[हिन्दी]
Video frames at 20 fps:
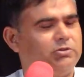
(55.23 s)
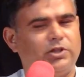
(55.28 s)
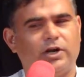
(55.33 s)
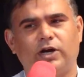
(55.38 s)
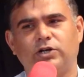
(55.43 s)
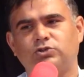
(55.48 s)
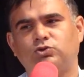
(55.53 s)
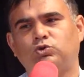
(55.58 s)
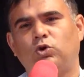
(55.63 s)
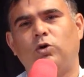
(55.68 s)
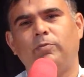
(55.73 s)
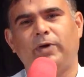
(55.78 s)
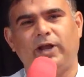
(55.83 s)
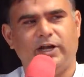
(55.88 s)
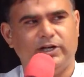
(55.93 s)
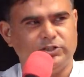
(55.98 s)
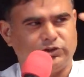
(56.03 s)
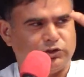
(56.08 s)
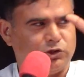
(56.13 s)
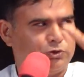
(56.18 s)
देर आर सो
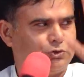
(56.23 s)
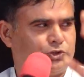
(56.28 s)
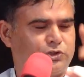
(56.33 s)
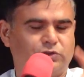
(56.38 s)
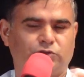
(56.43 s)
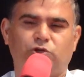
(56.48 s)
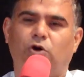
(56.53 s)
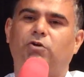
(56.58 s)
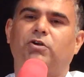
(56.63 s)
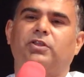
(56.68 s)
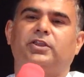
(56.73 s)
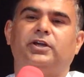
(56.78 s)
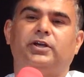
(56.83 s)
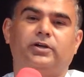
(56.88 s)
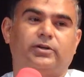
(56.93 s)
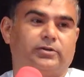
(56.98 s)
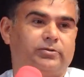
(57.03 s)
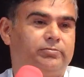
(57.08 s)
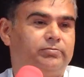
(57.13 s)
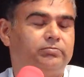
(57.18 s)
मैनी इंस्टीट्यूशन और
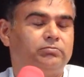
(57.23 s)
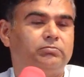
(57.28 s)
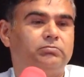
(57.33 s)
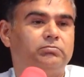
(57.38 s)
देयर